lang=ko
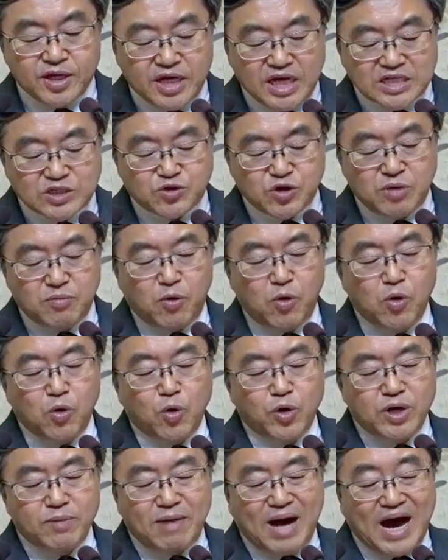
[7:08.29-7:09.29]
예수의
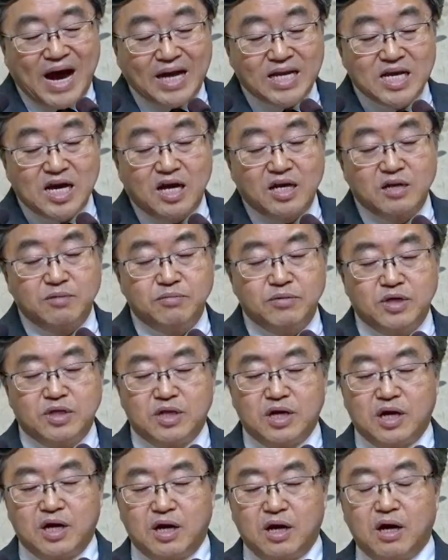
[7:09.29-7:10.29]
몰골이 말이
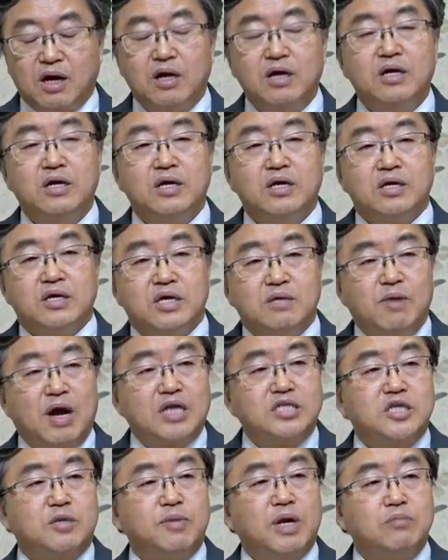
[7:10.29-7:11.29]
아닙니다. 이
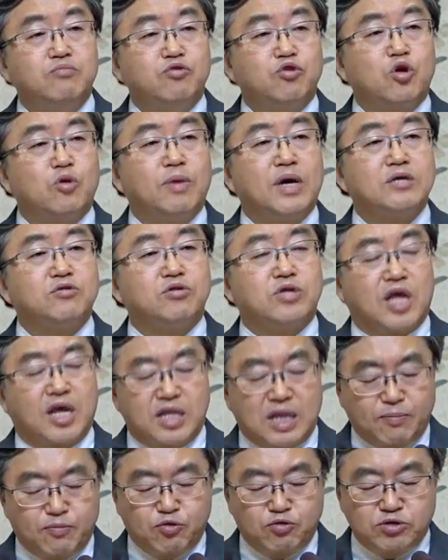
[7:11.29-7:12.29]
말 저 말 물어봐도
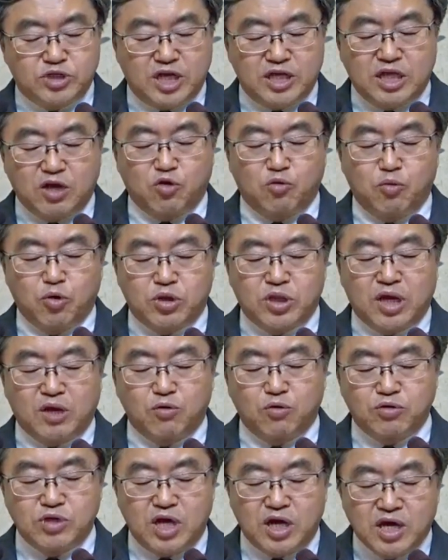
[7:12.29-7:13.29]
대답도 제대로
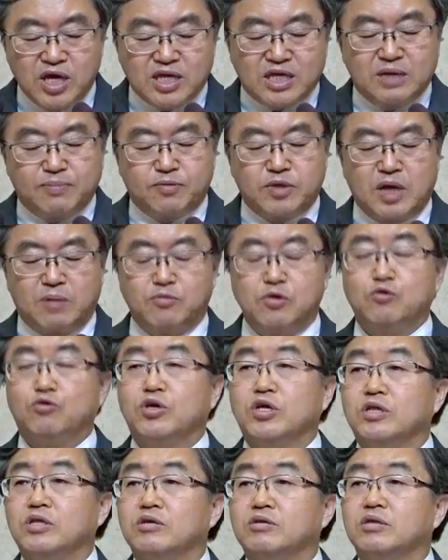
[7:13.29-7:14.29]
못하고 그냥 입
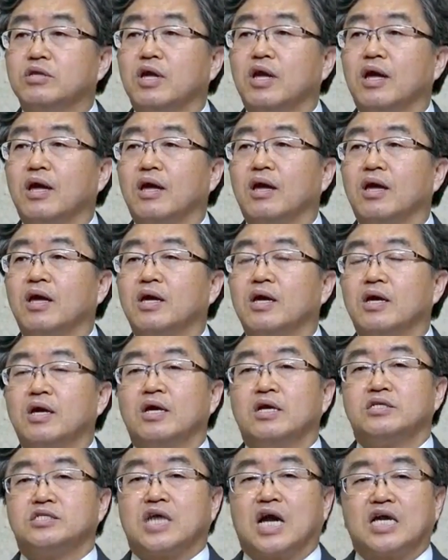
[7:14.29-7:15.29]
다물고 있는데
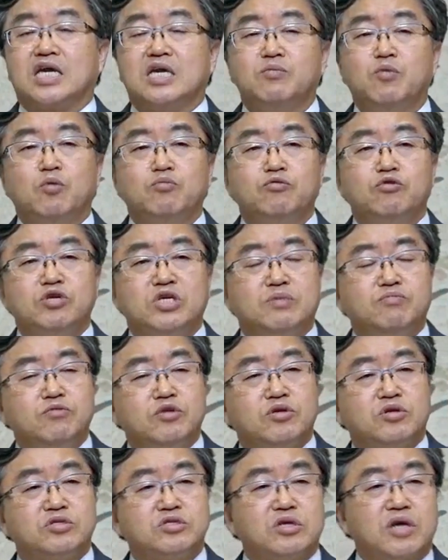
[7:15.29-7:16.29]
자기 몸도
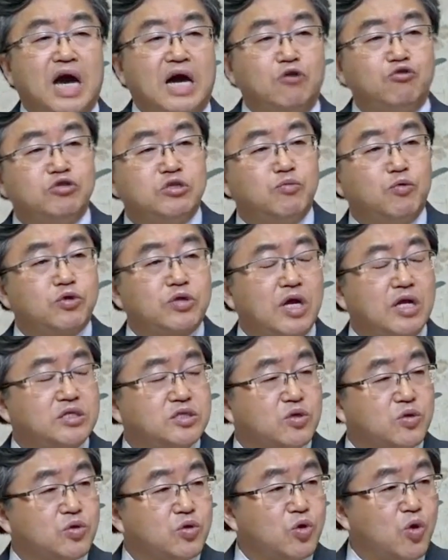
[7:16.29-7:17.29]
힘들어서 가누지
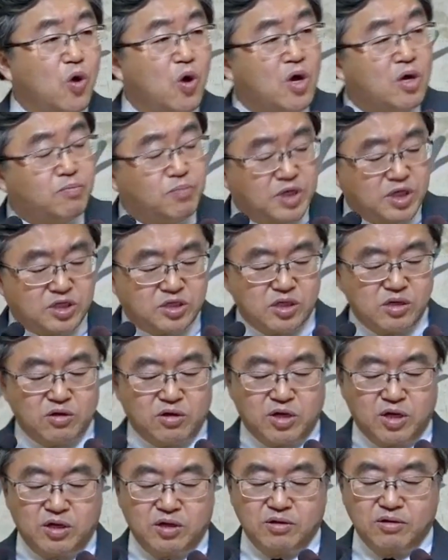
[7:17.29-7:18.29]
못할 정도로
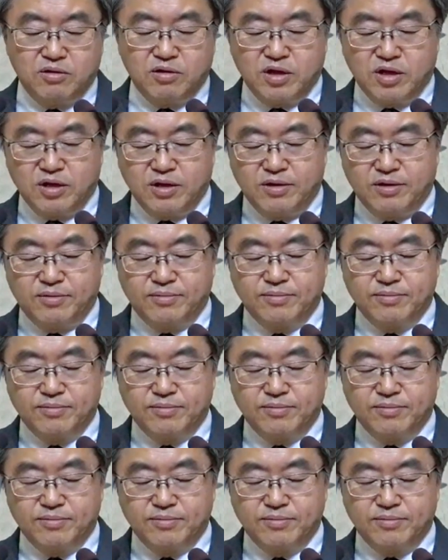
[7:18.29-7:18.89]
비틀거리는 거예요.